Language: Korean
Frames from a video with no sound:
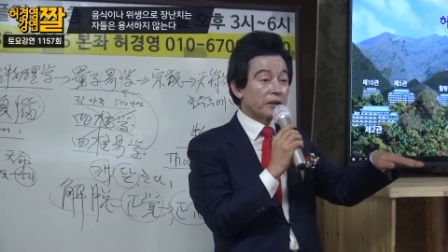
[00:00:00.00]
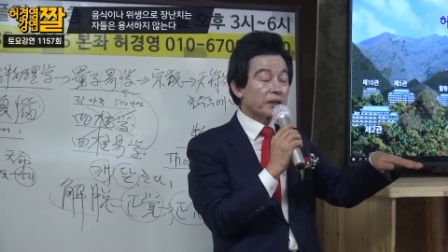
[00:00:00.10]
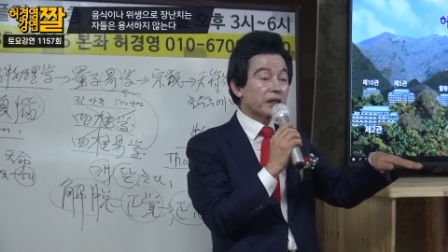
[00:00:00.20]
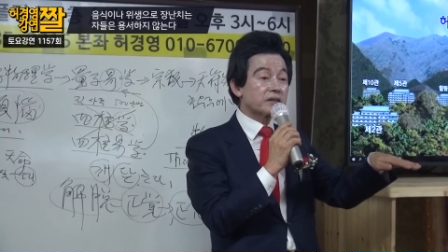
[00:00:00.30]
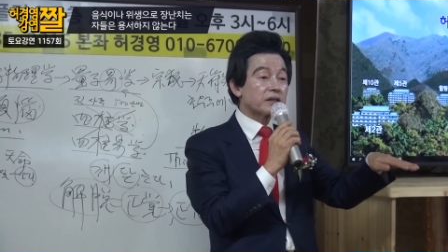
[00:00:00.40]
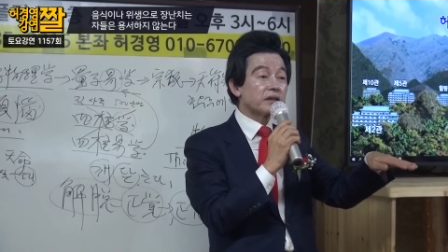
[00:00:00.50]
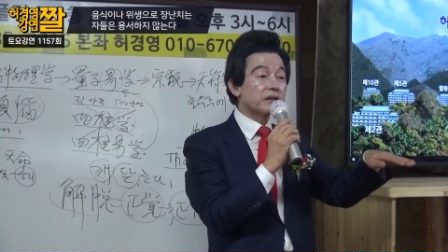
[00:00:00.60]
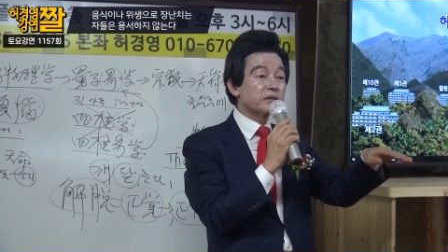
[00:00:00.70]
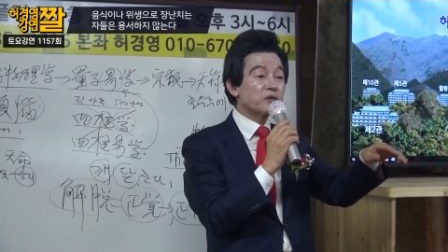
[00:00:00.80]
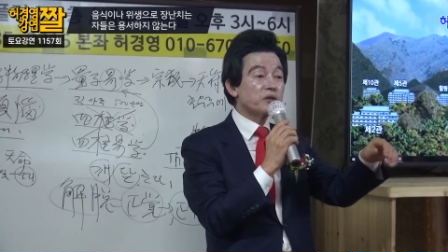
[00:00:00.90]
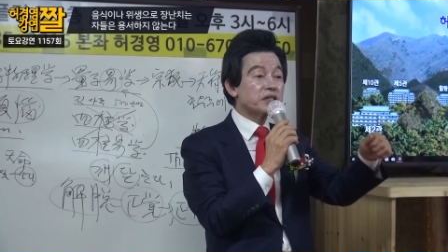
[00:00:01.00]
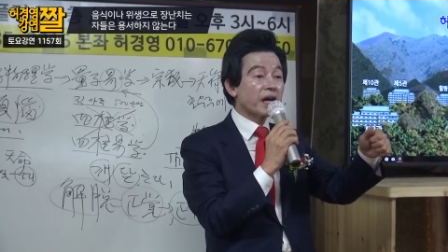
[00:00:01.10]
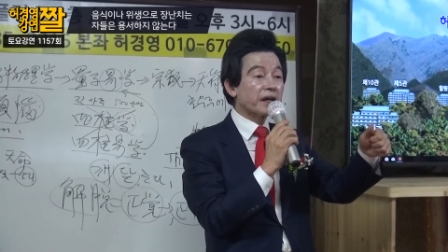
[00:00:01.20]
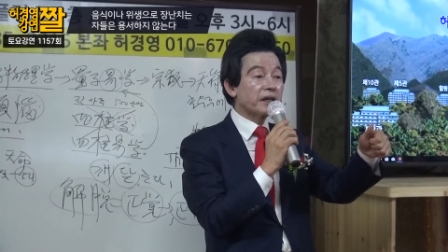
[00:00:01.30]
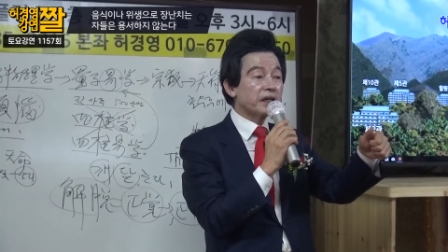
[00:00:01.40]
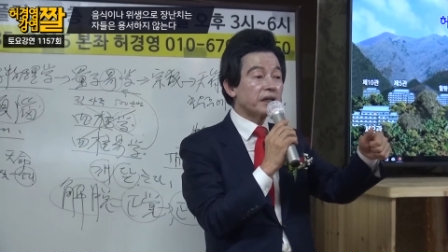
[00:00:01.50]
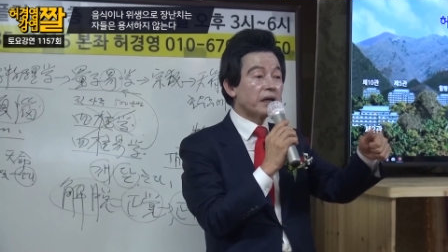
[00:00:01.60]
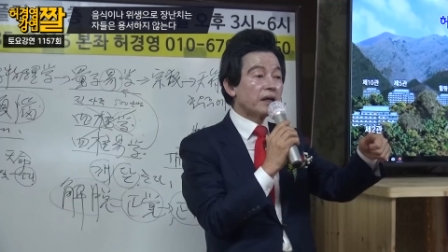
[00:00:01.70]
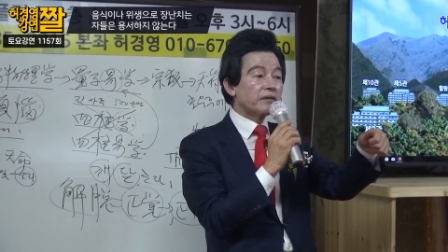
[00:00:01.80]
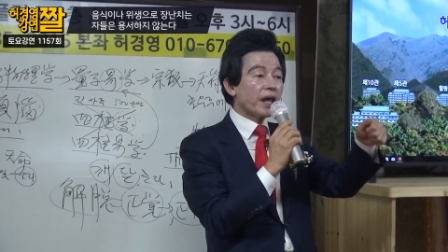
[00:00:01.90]
이렇게 해서 여러분 위생이
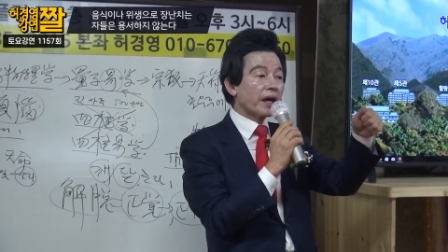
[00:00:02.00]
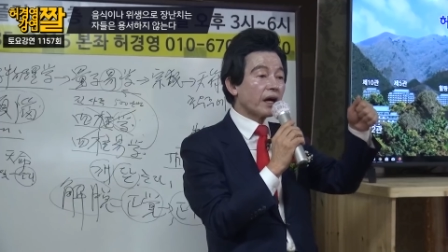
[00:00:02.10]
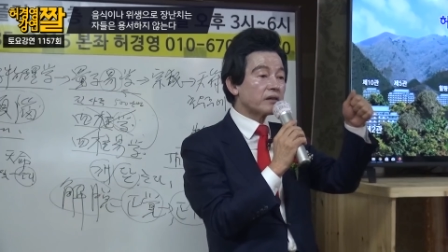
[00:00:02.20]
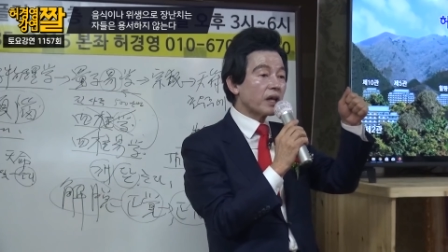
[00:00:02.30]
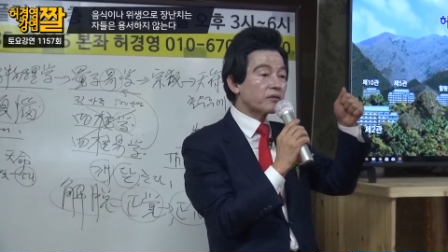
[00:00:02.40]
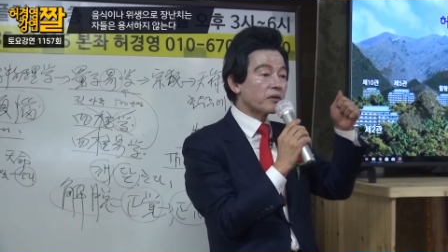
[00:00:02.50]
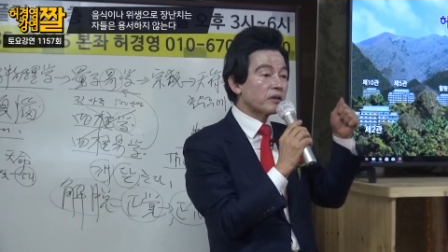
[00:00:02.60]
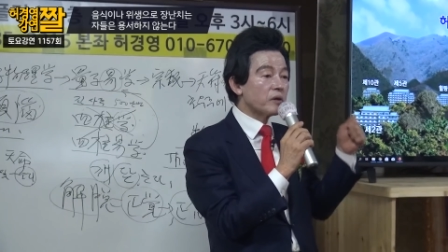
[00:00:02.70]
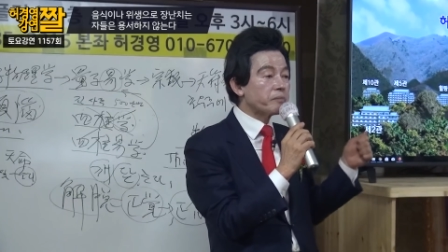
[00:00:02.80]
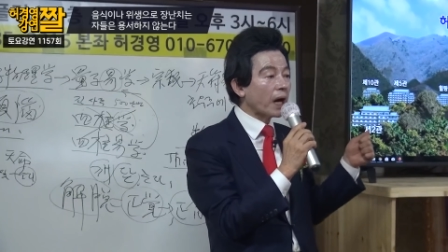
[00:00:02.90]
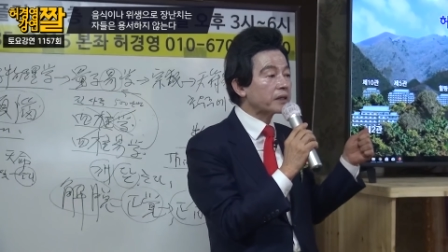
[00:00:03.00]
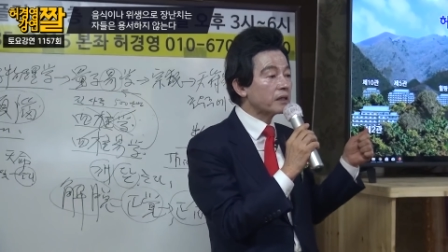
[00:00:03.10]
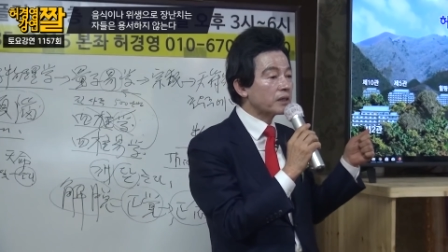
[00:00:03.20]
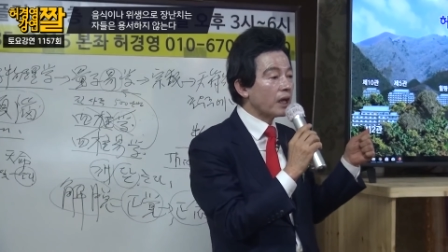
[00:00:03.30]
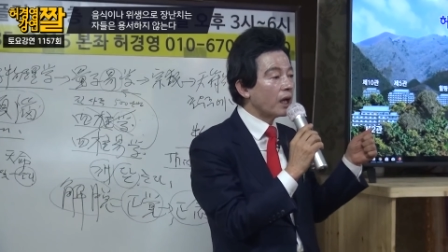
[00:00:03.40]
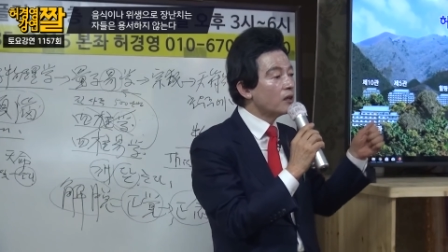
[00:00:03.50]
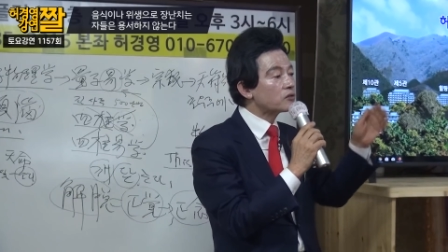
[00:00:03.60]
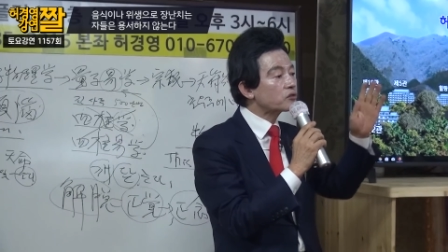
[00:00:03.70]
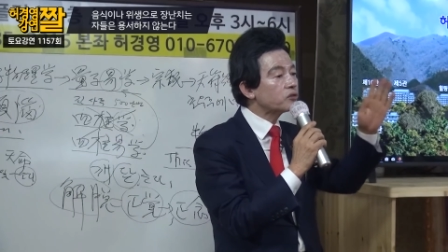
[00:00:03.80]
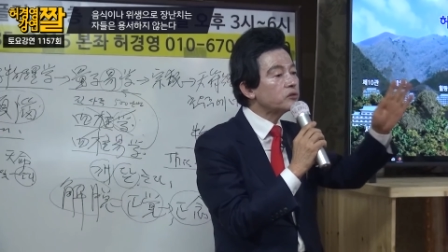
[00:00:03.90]
내가 대통령이 되면 바뀔 게
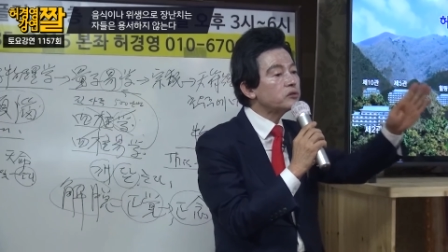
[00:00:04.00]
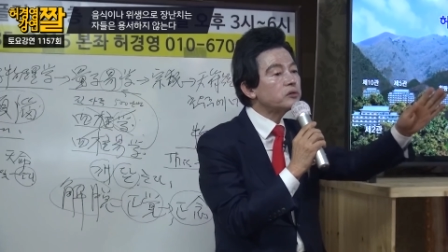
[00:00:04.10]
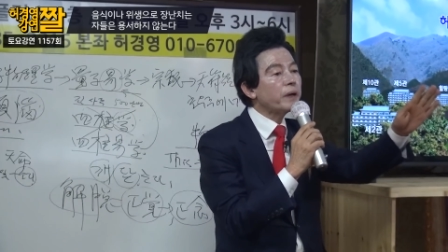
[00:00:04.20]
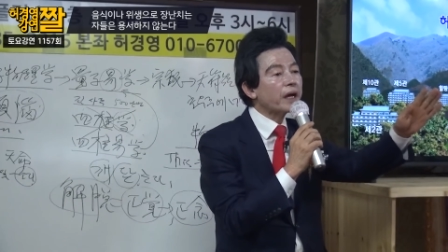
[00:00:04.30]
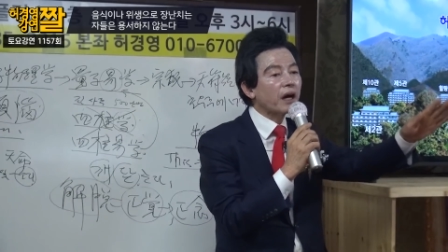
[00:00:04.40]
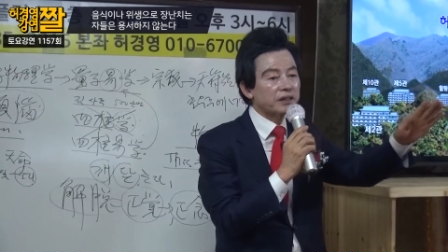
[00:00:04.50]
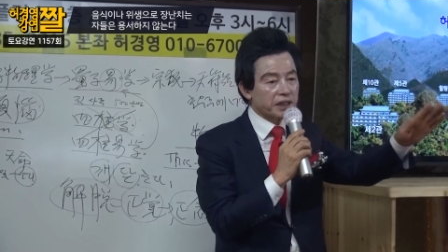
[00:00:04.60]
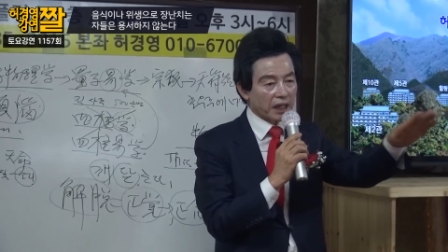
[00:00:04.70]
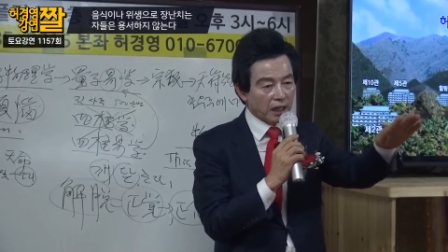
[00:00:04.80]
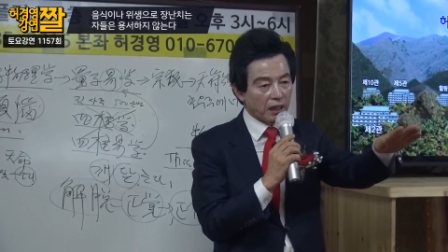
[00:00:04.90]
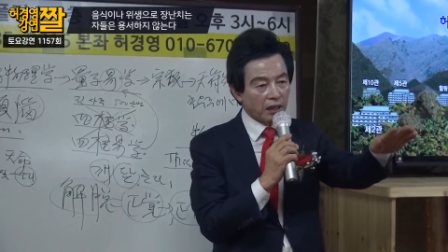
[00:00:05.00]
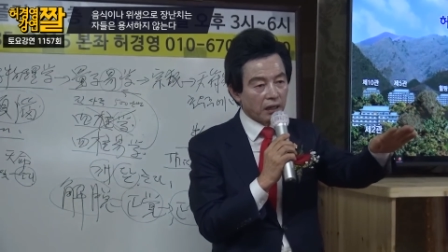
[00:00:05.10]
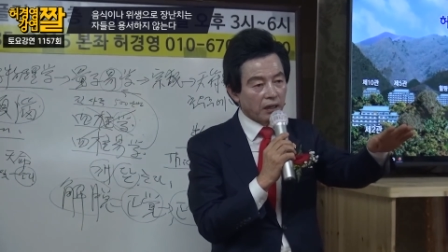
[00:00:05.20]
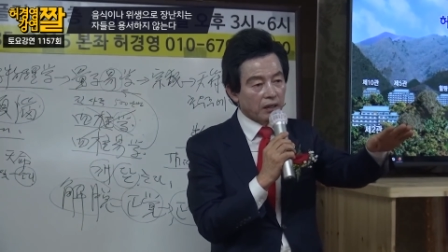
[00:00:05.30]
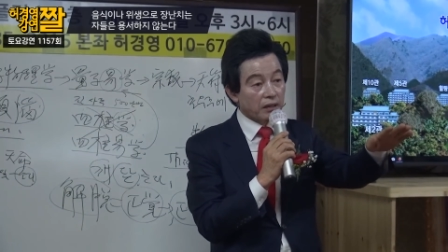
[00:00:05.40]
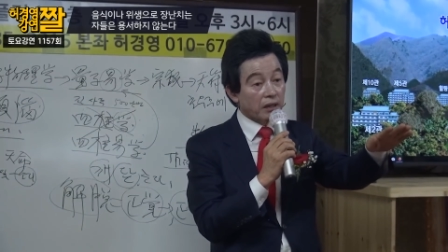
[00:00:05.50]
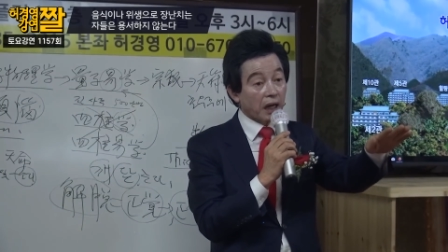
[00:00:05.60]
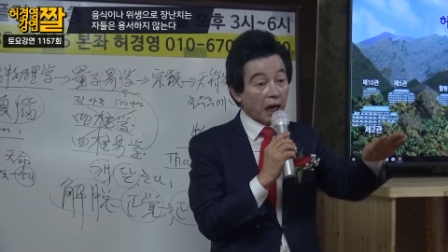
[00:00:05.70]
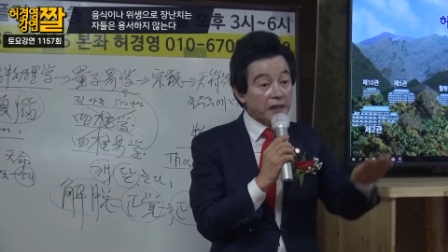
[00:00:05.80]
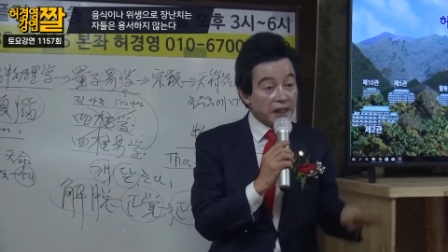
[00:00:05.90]
수백 가지야.
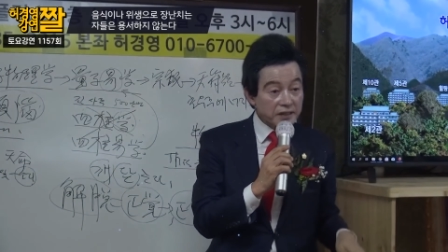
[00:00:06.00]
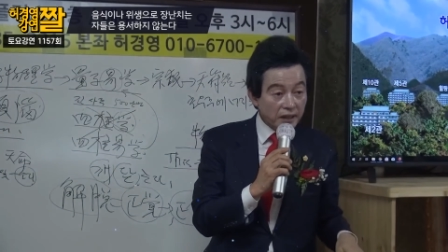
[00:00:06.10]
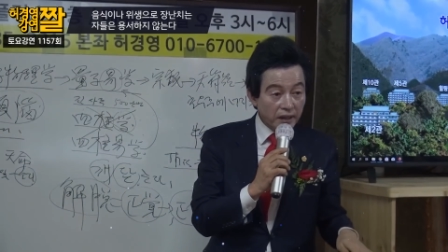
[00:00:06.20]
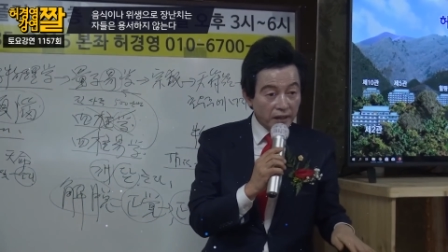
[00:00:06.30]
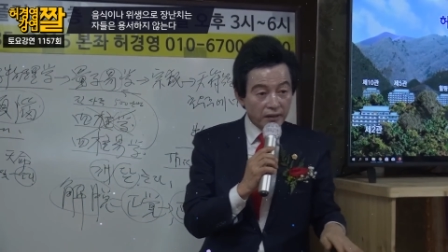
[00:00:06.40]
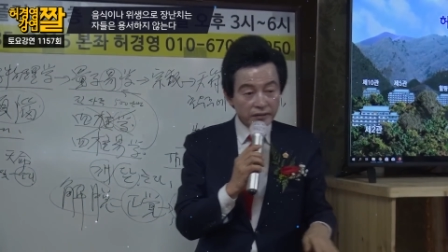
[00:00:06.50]
알겠죠?